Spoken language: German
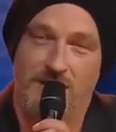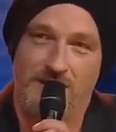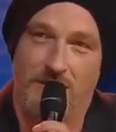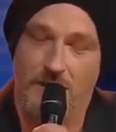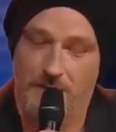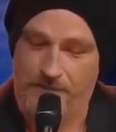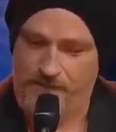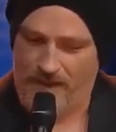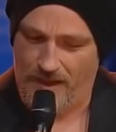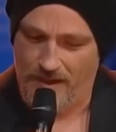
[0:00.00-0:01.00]
sein soll.
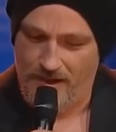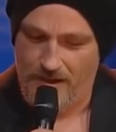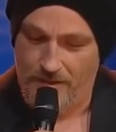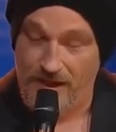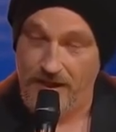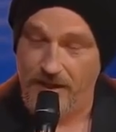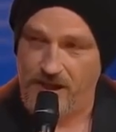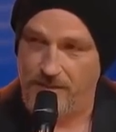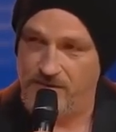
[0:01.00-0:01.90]
Meine Eltern